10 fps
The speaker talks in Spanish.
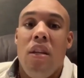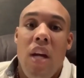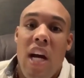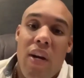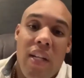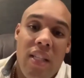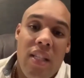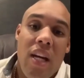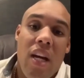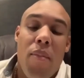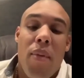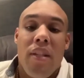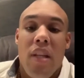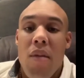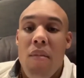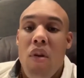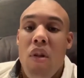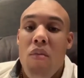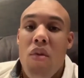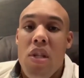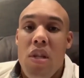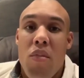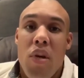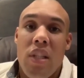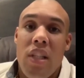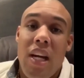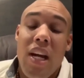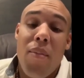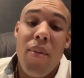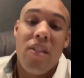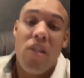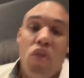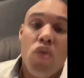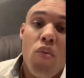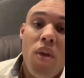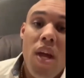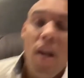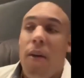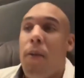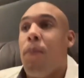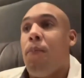Ahora, si están capaces, que me lo demuestren, porque si están capaces no tuvieran